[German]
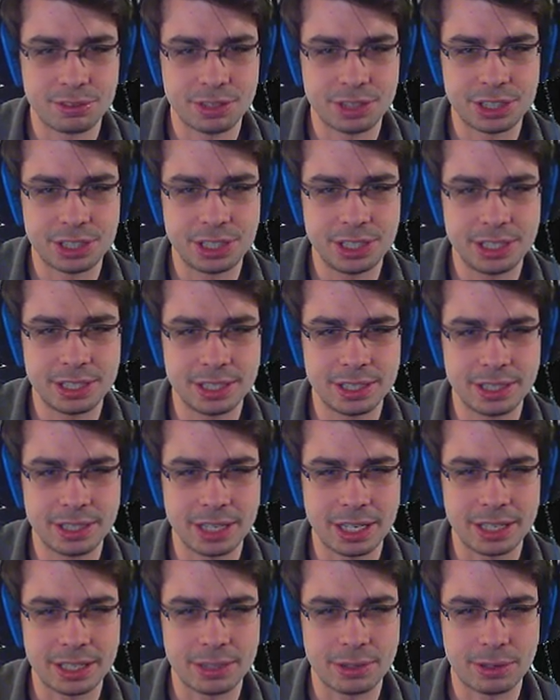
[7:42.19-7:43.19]
verschiedenen
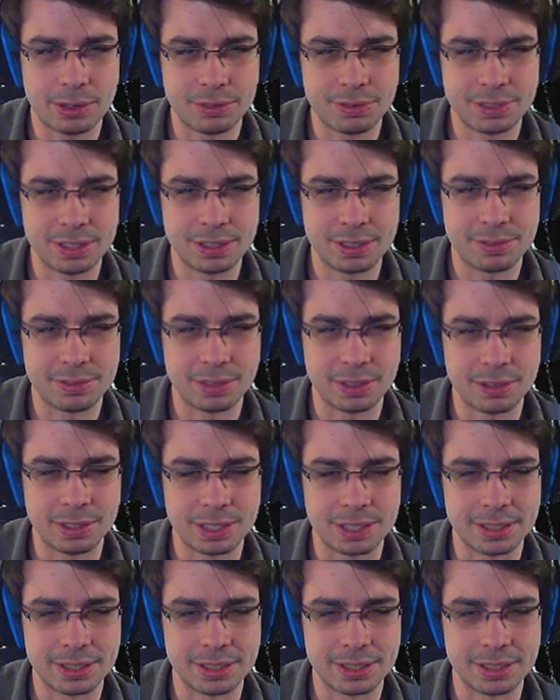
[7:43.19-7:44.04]
Offensivauren.